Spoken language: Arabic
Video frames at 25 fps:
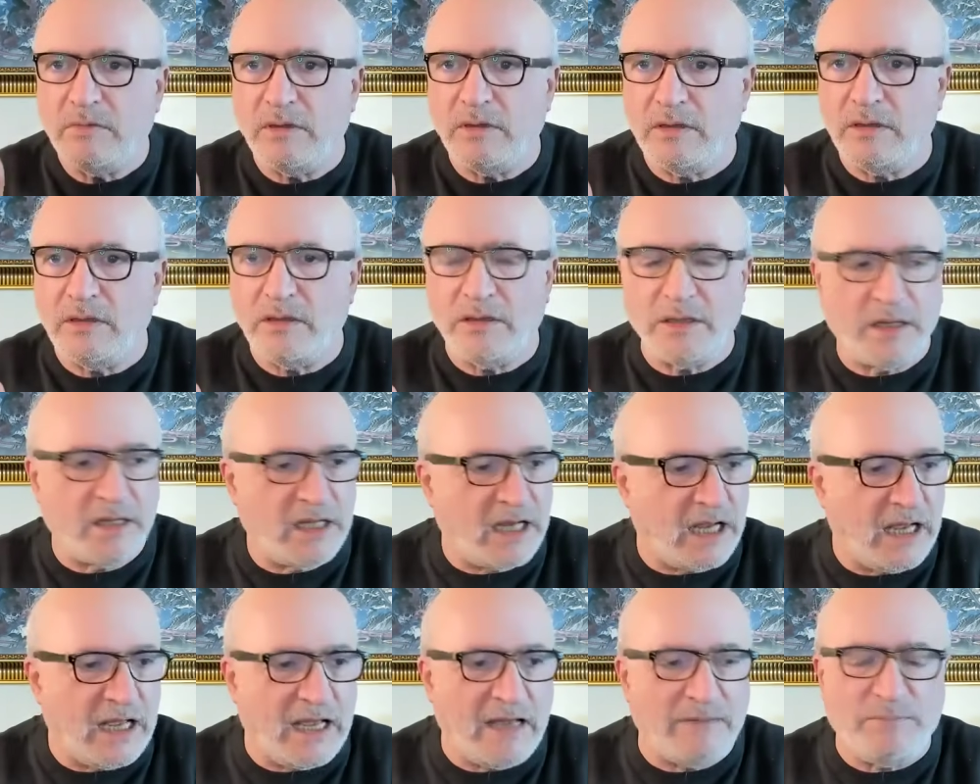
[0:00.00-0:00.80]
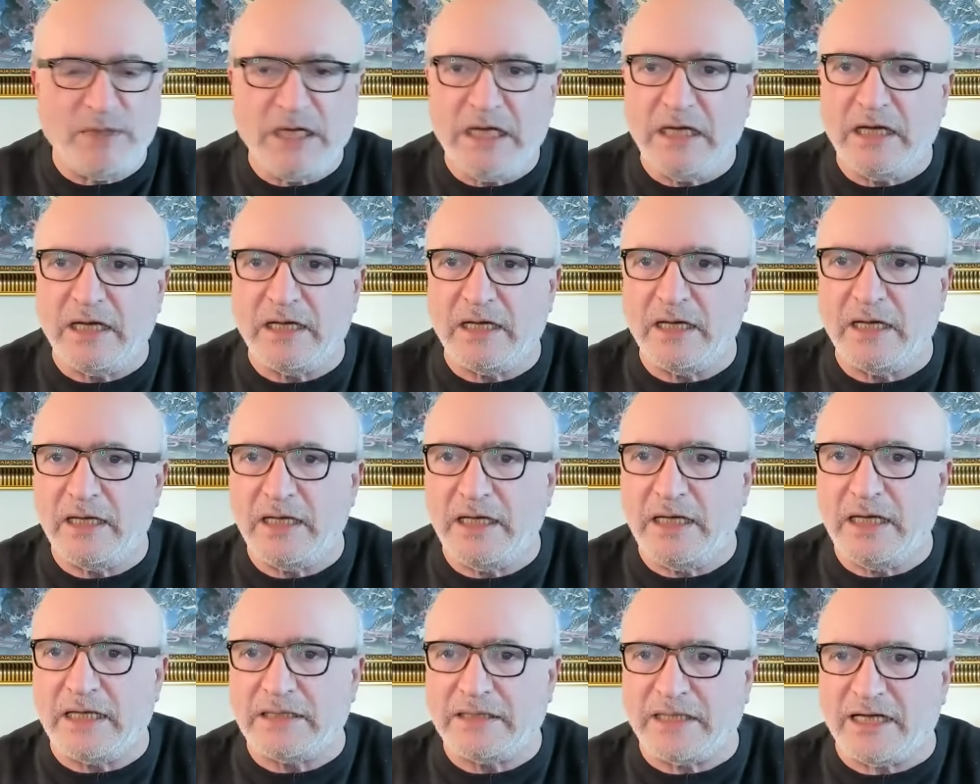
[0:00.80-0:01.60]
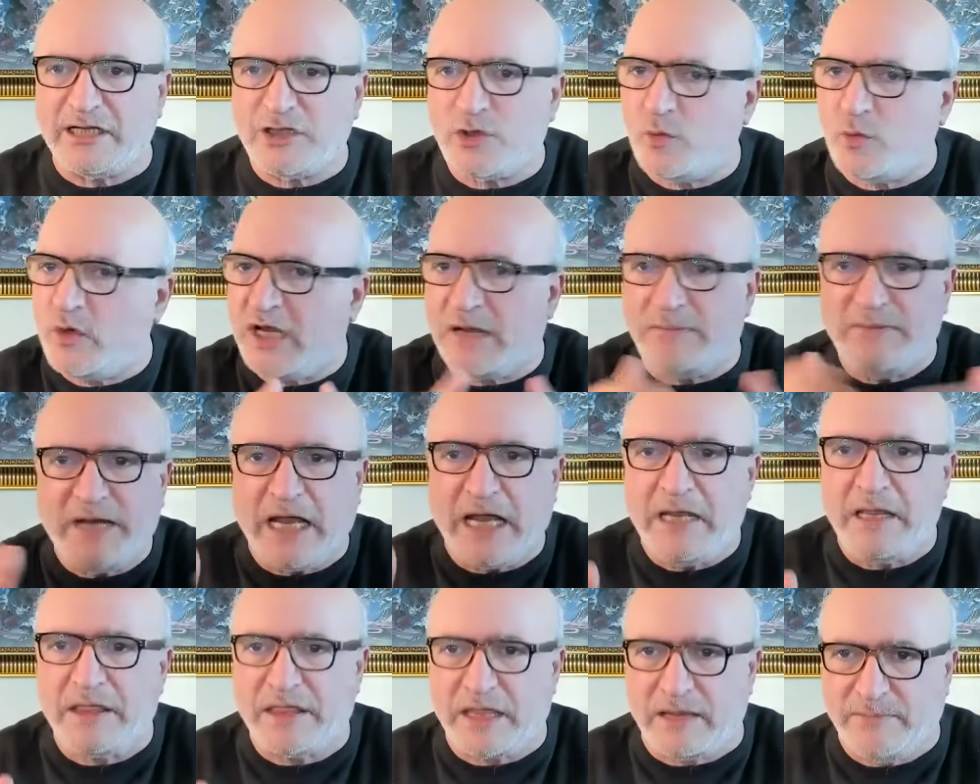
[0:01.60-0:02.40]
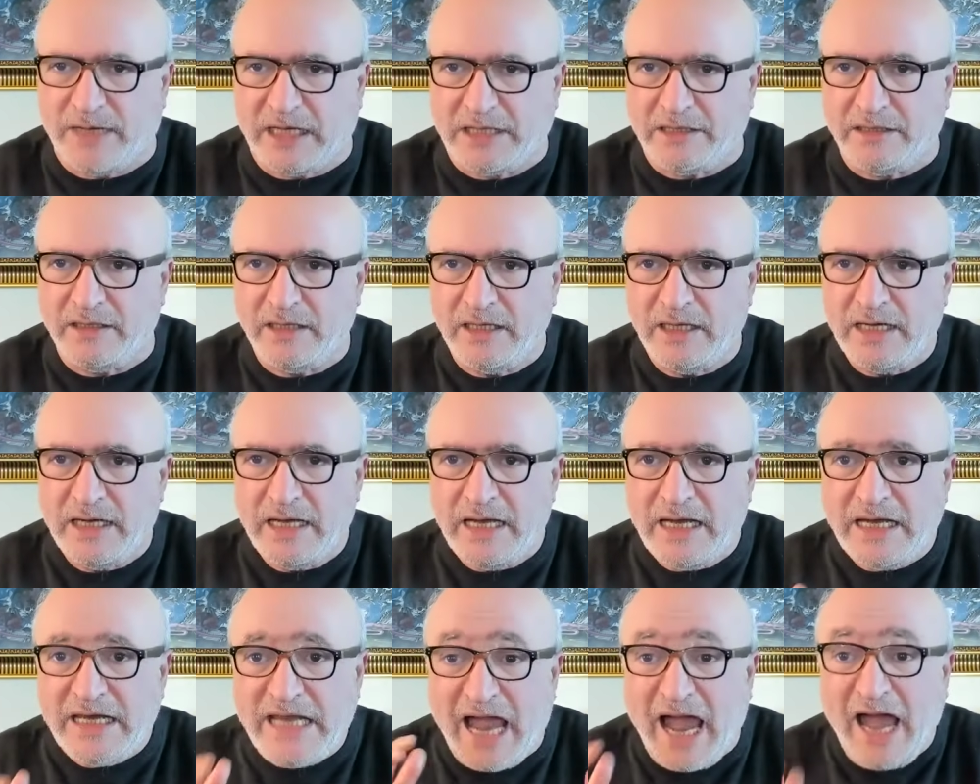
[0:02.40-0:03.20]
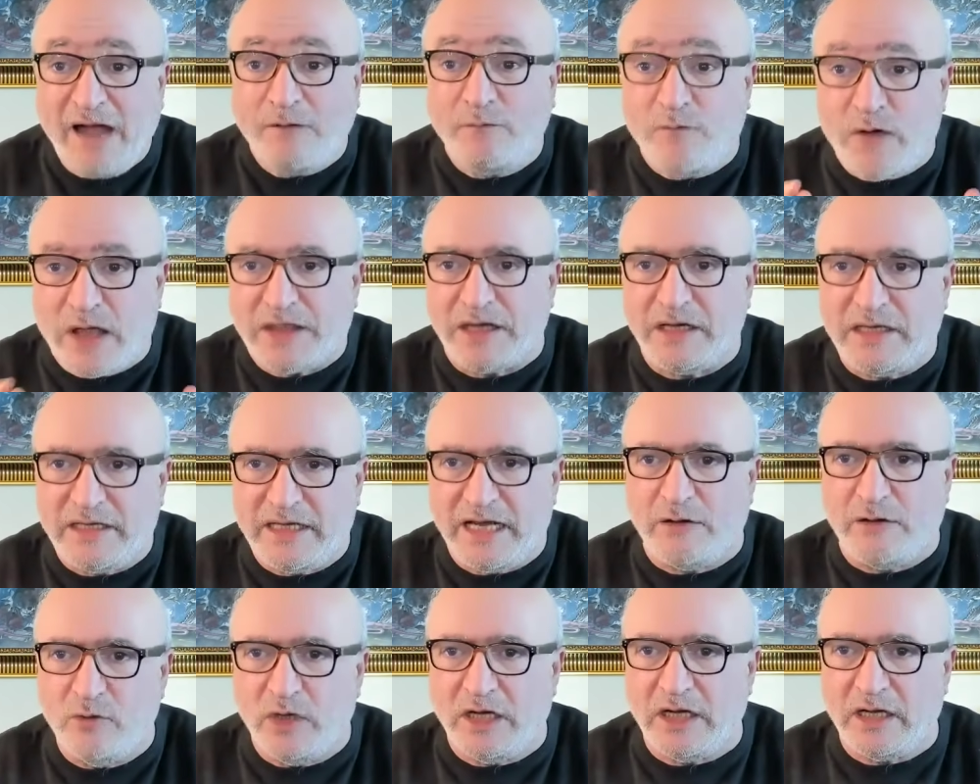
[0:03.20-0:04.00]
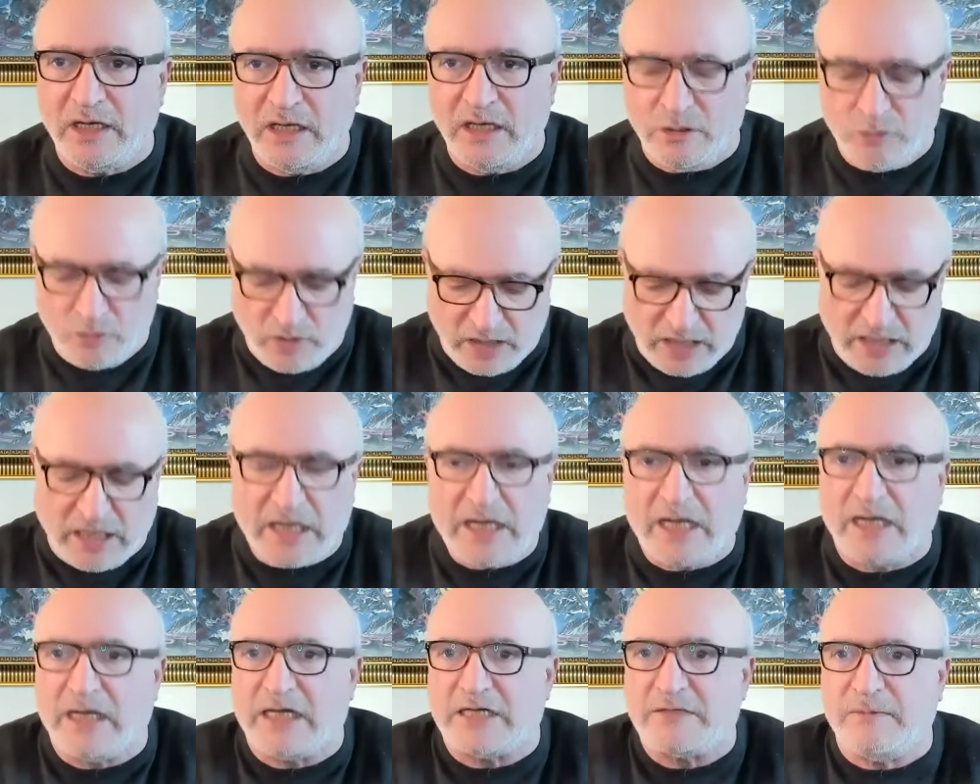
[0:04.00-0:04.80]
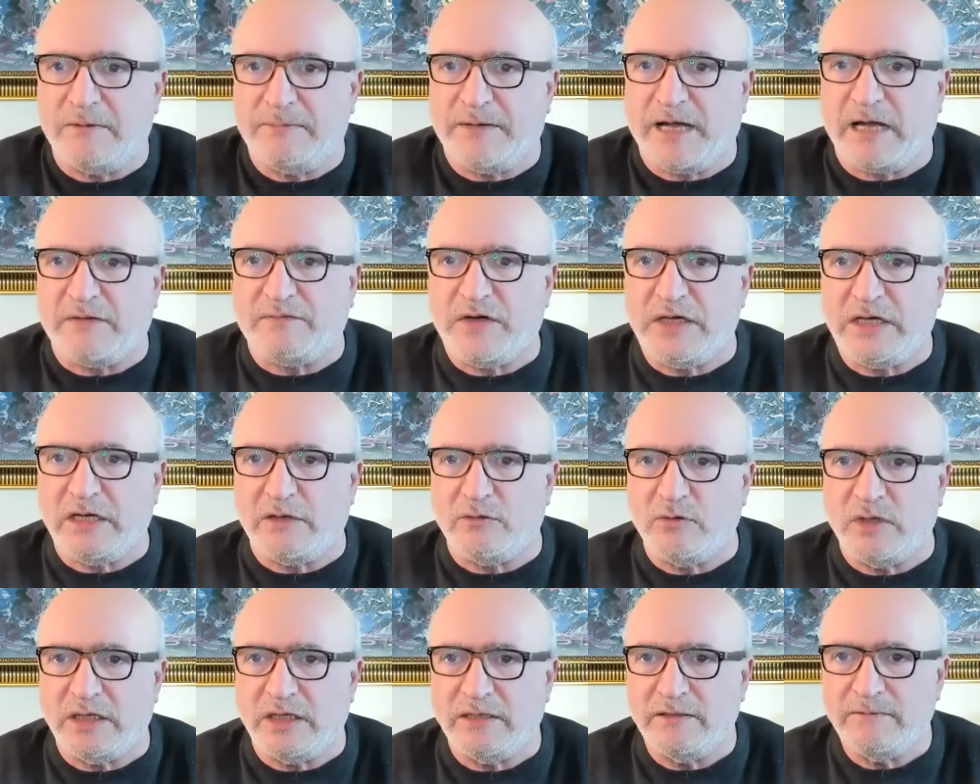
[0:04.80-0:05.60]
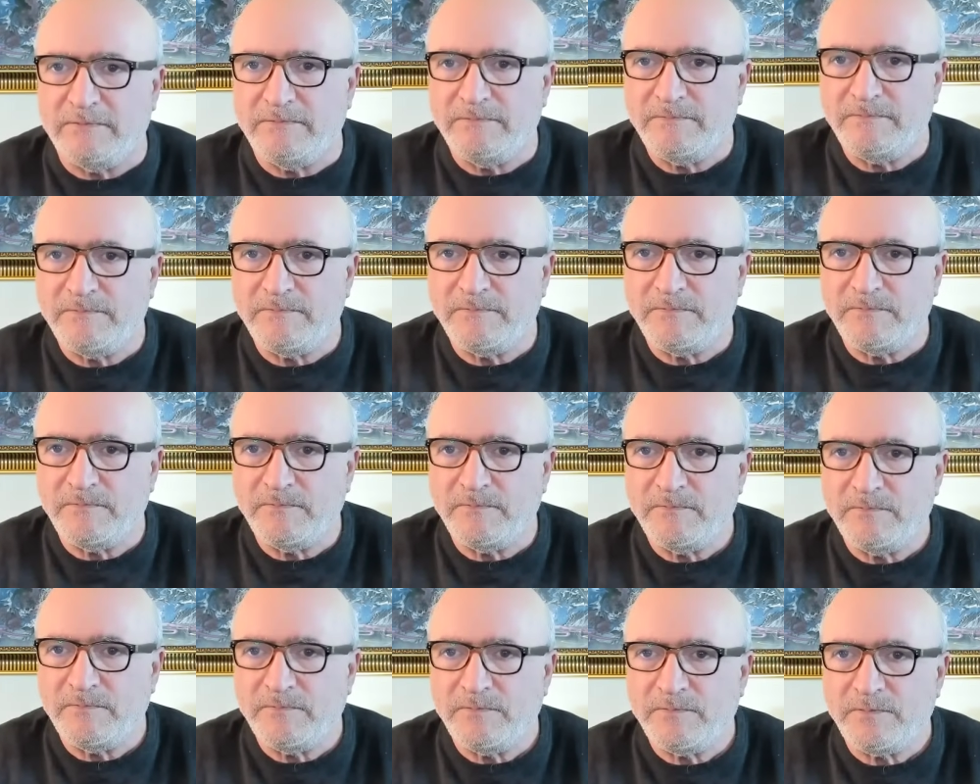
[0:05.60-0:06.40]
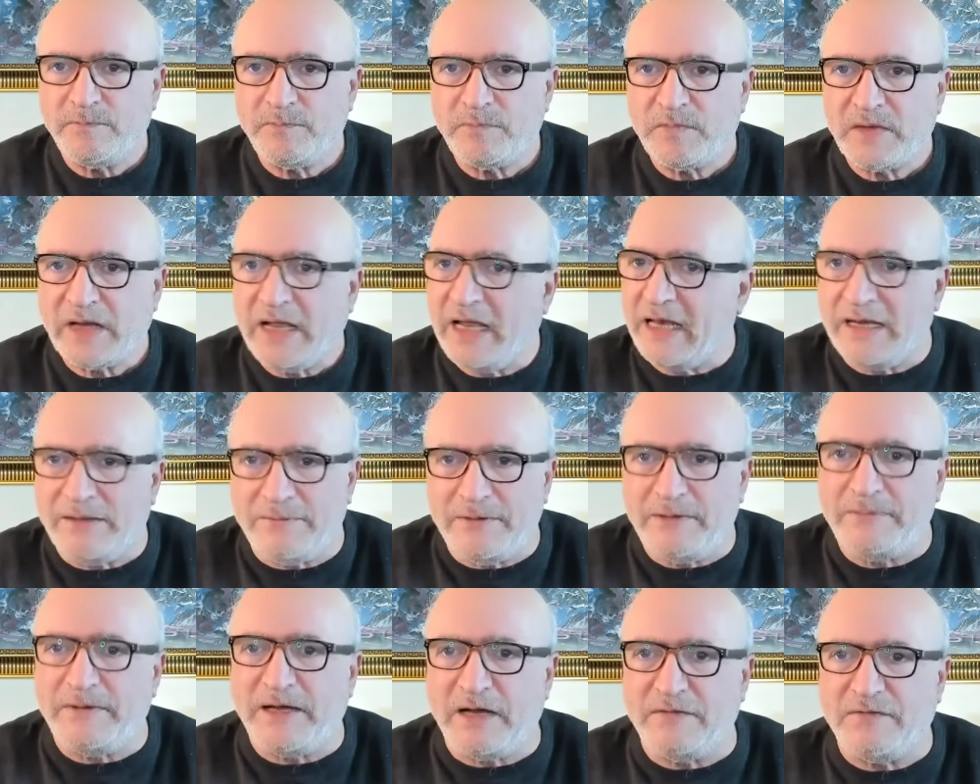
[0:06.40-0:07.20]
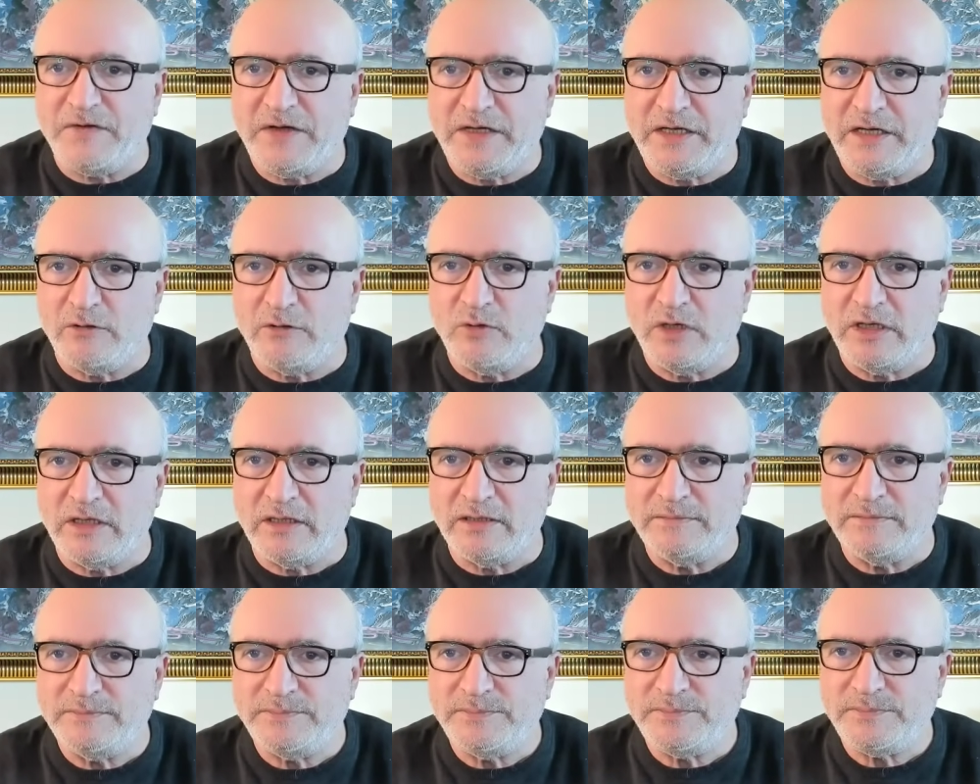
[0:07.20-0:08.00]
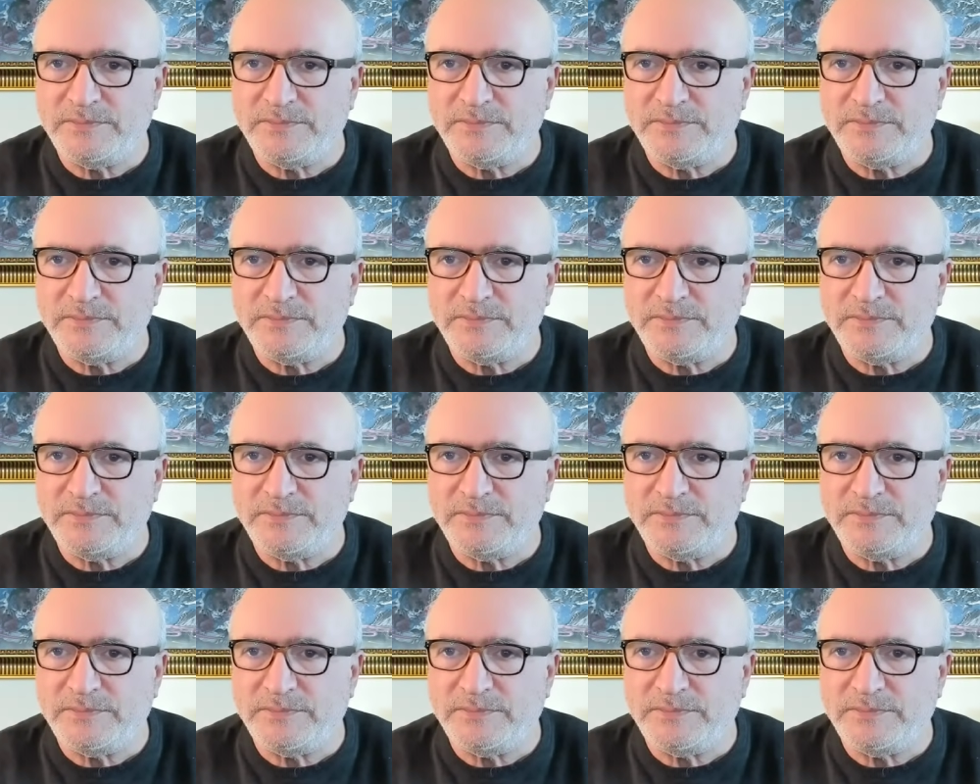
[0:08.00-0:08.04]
الذهاب الى الى تشويه باي ثمن يحفظ الدوله لانه هلا خلص ما بقى في دوله هلا ما بقى في دوله